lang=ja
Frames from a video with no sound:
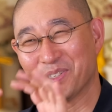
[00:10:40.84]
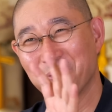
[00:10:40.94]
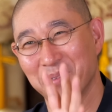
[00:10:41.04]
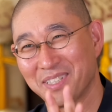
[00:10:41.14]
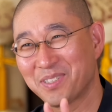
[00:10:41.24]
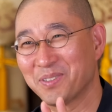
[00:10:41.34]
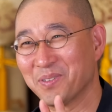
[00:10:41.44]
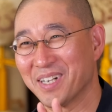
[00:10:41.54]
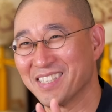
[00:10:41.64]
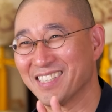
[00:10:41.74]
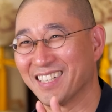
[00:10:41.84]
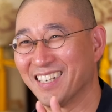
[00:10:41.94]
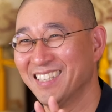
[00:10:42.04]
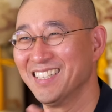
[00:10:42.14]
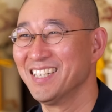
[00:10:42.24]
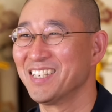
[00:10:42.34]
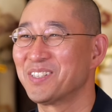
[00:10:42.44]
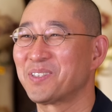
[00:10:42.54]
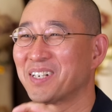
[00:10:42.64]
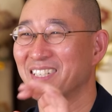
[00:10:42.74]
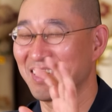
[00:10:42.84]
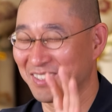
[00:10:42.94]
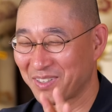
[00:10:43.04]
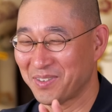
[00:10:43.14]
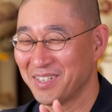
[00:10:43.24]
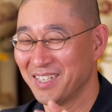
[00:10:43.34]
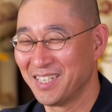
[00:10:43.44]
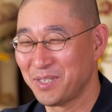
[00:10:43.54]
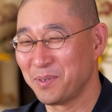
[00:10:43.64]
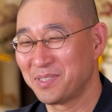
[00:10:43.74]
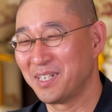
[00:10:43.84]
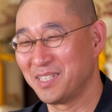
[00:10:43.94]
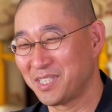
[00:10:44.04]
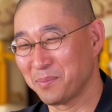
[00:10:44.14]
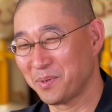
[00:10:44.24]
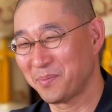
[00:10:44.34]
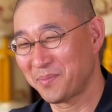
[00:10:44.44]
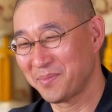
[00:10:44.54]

それはまたちょっとおかしいかな。よくわかんないですけど。でもいずれにしても、